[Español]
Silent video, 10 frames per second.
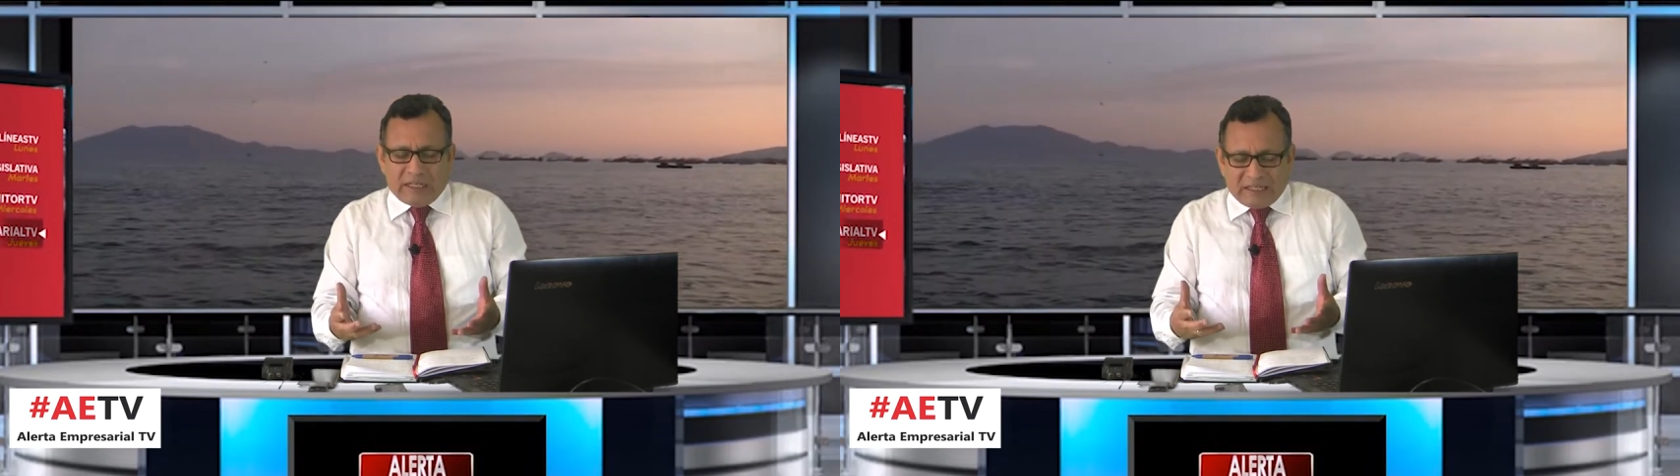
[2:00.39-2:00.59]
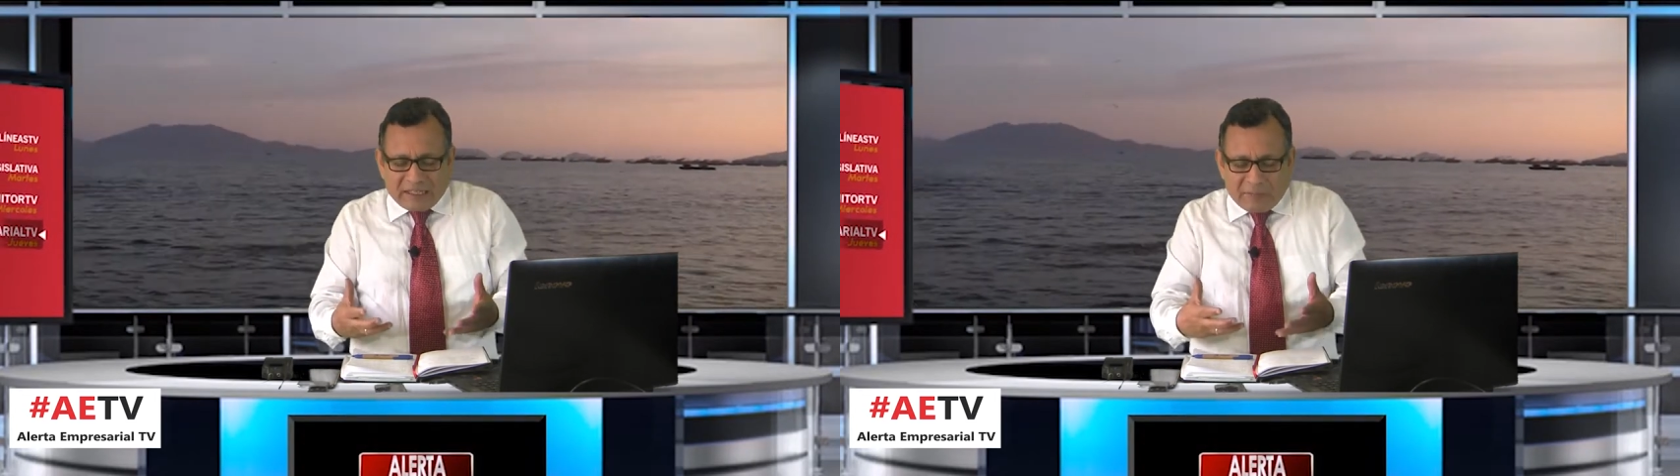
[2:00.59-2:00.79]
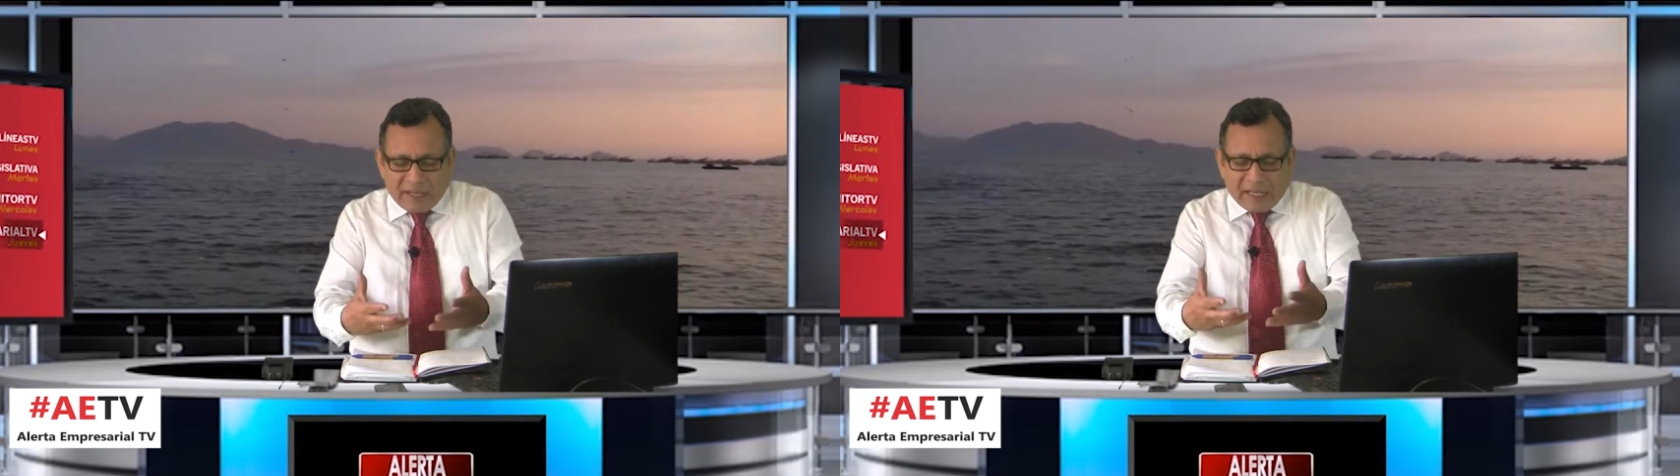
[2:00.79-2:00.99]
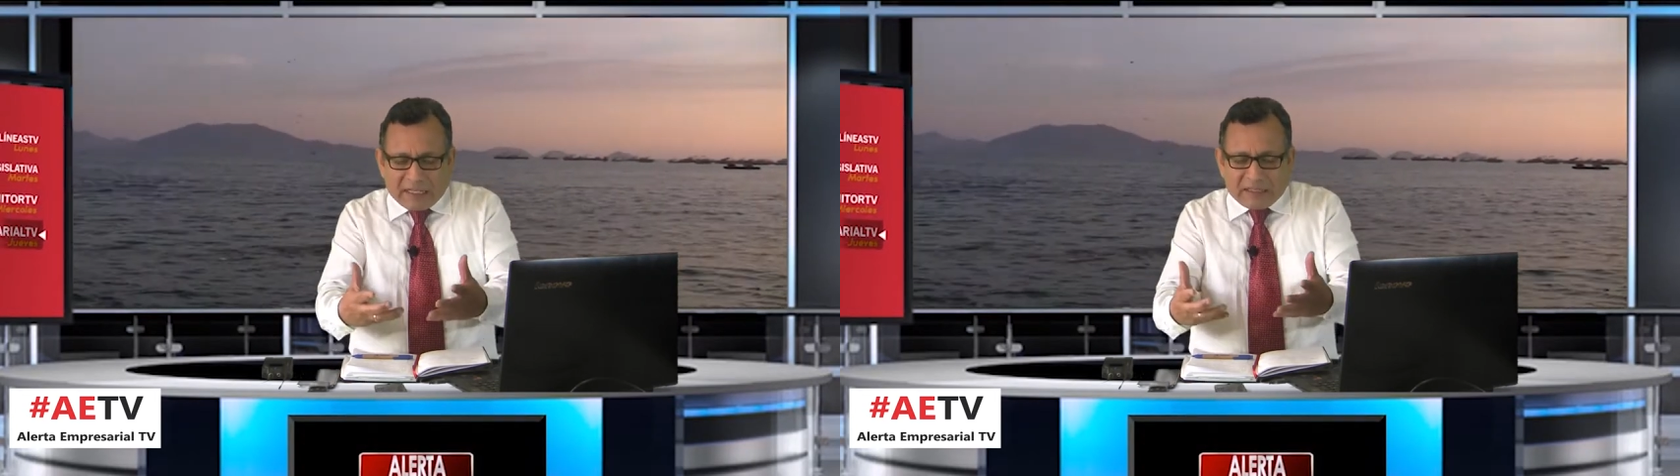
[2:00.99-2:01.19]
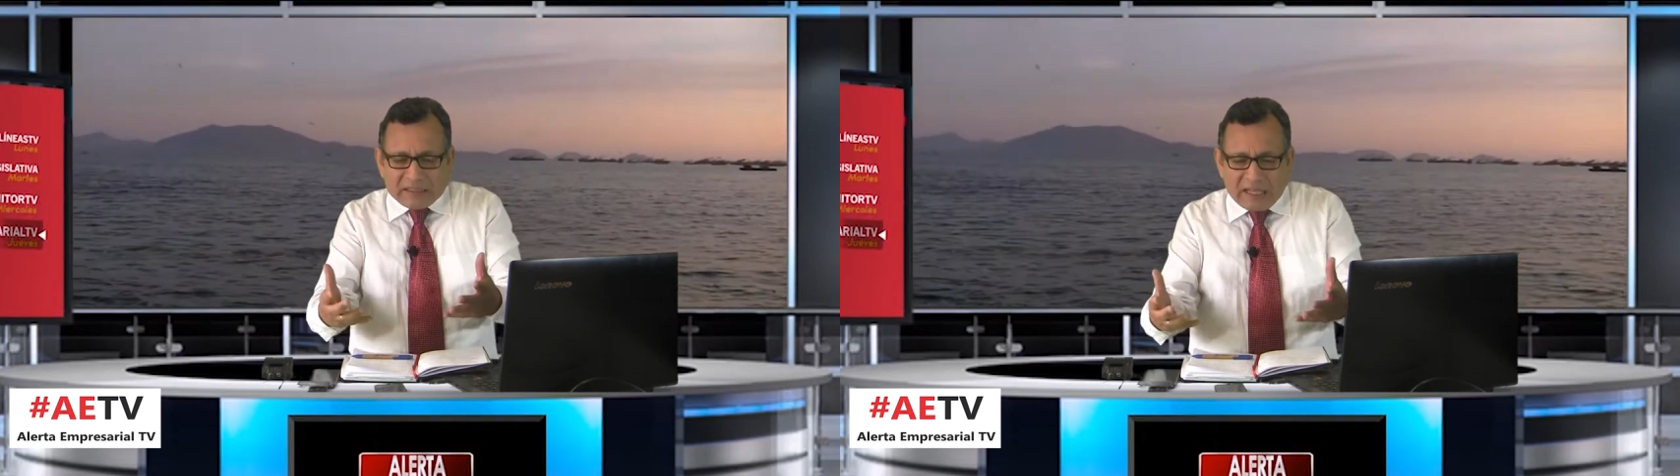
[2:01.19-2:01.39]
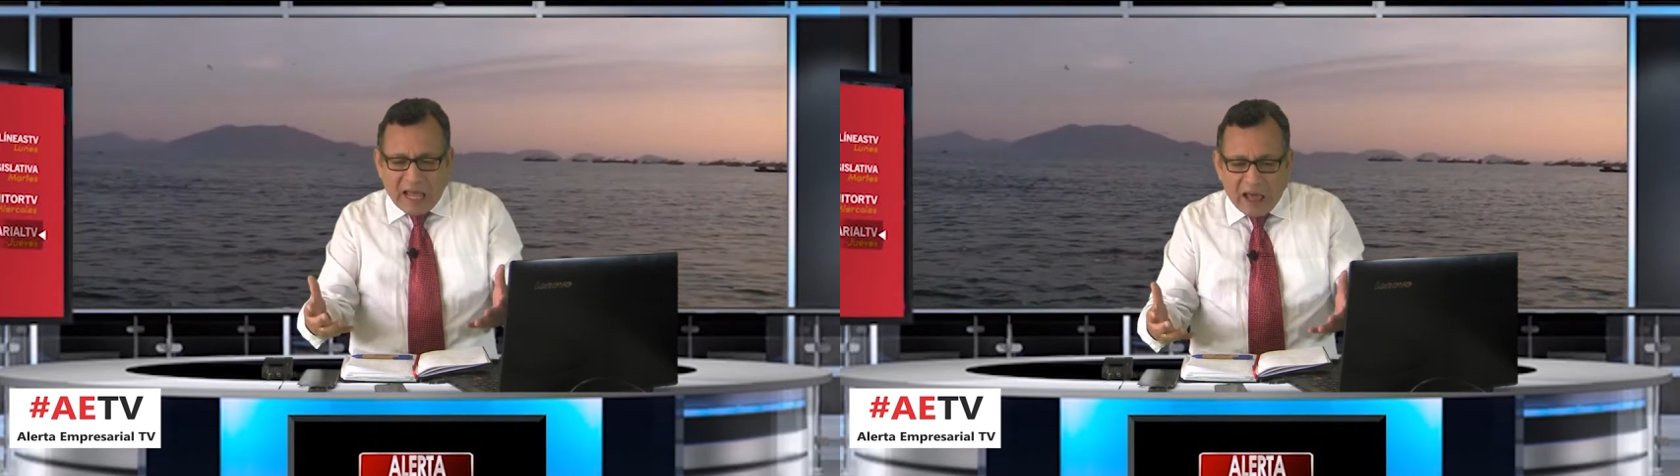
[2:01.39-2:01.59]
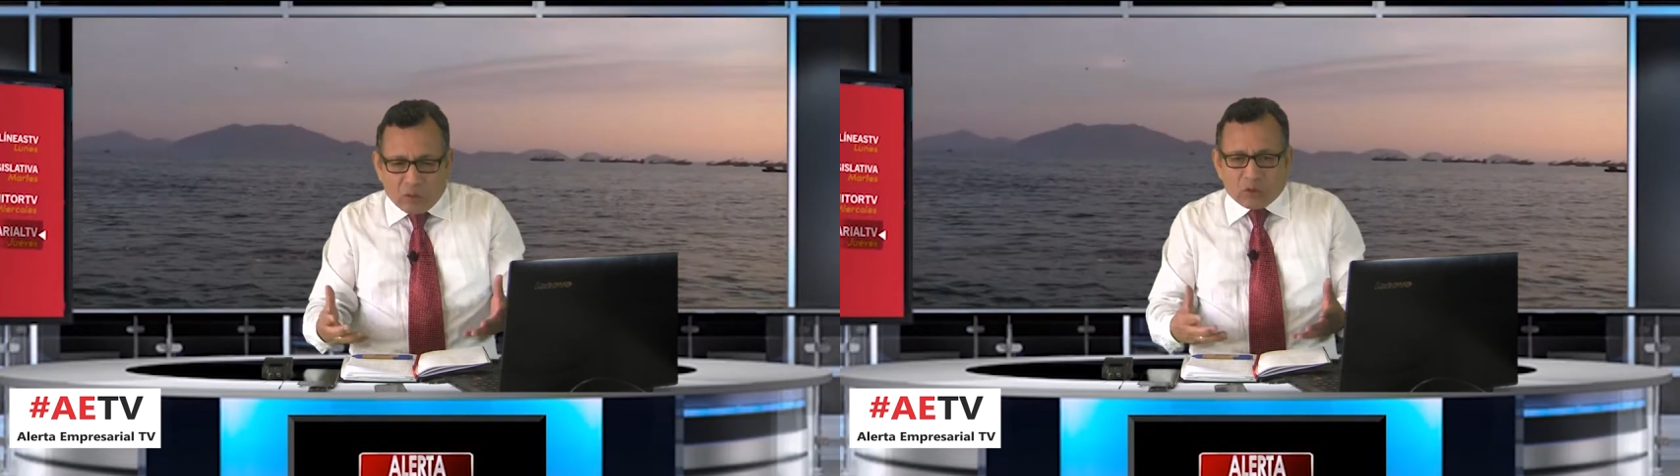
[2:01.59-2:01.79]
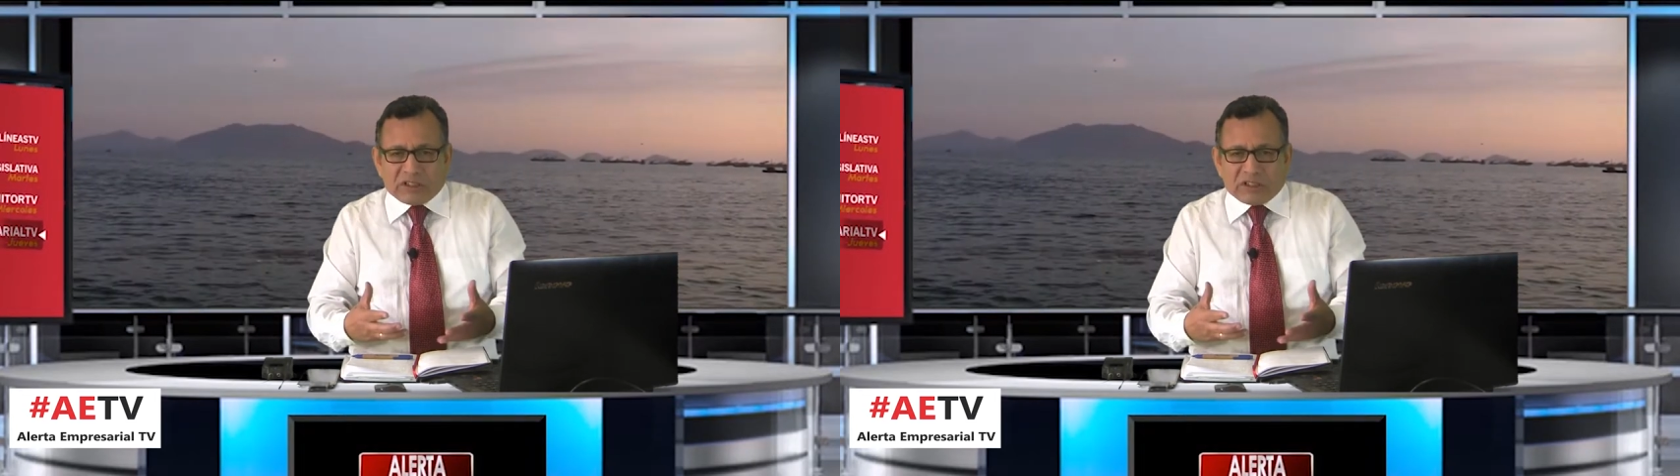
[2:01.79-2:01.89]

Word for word: está bancarizado,